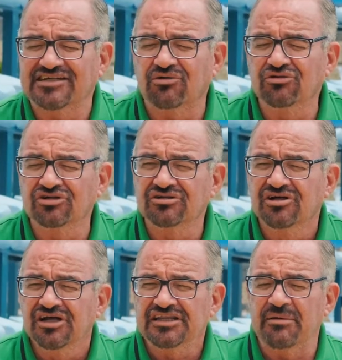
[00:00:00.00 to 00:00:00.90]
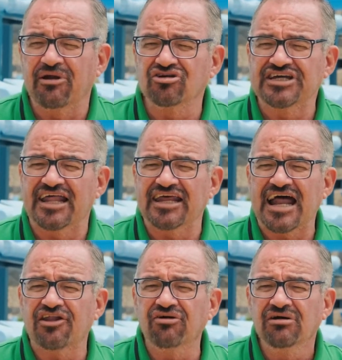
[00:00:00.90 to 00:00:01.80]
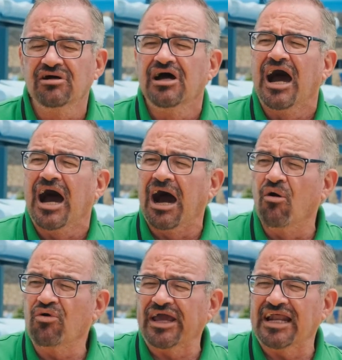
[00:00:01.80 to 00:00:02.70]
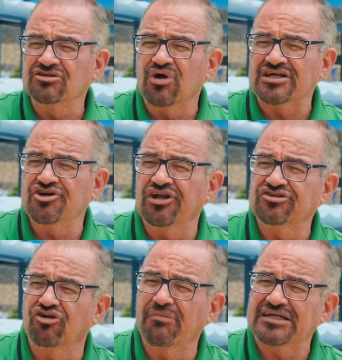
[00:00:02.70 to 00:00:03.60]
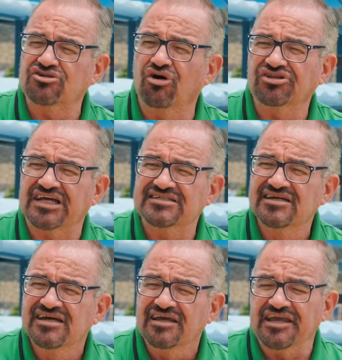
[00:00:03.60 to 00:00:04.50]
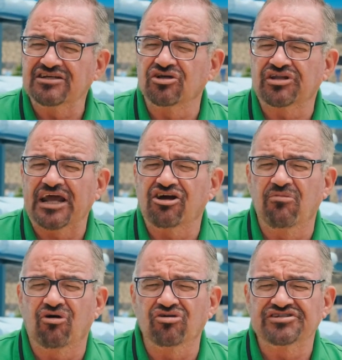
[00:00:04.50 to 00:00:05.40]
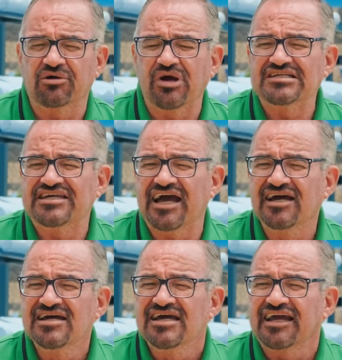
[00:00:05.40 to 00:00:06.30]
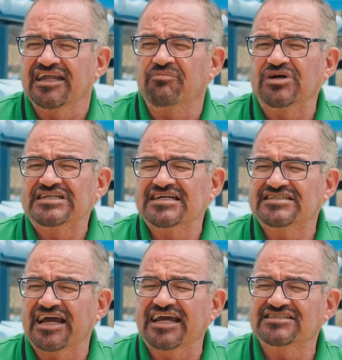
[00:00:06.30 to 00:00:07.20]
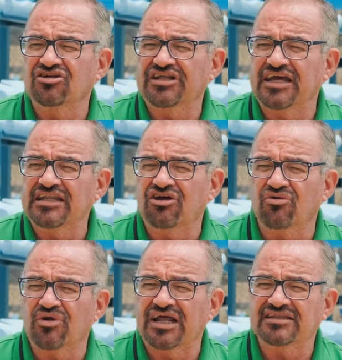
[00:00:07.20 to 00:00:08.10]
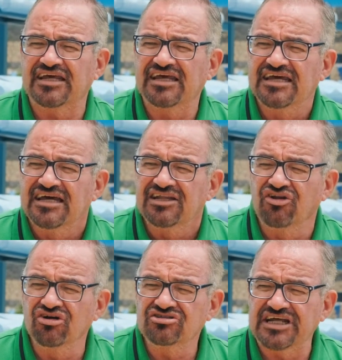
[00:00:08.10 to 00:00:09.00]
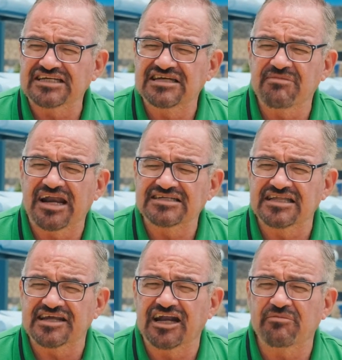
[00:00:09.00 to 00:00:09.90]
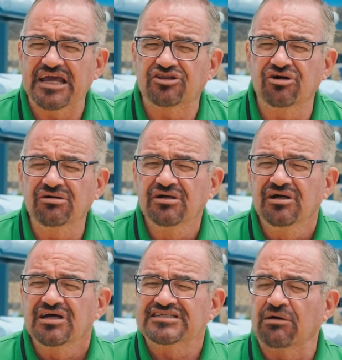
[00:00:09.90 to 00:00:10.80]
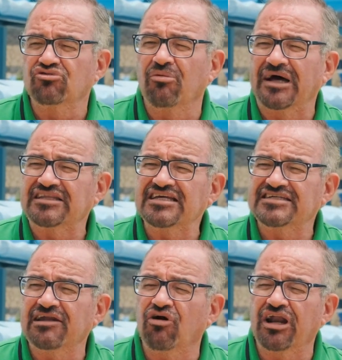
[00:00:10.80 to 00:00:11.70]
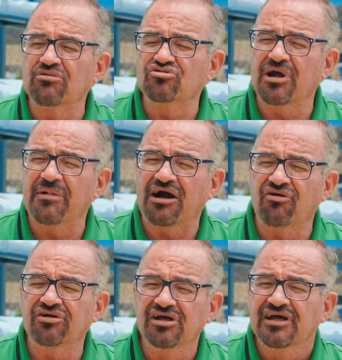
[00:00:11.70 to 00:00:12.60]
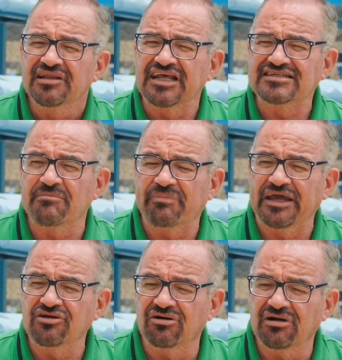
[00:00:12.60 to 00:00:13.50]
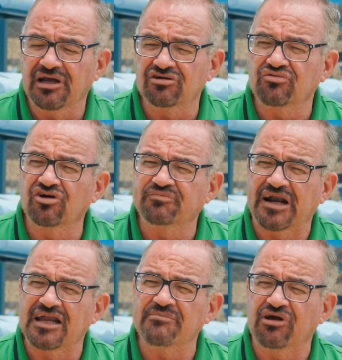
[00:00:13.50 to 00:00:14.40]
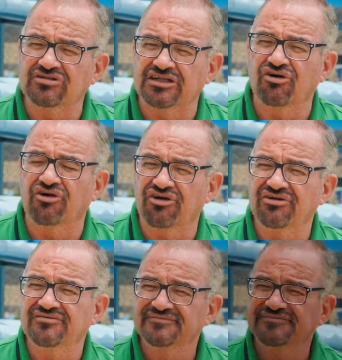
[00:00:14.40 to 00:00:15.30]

segundos de velocidad de nado, aunque las duraciones son más cortas. Y eso trae como consecuencia que después de este gesto técnico durante dos, tres semanas de entrenamiento, se automatice y logremos un mejor desempeño en los Juegos Paralímpicos de Tokio.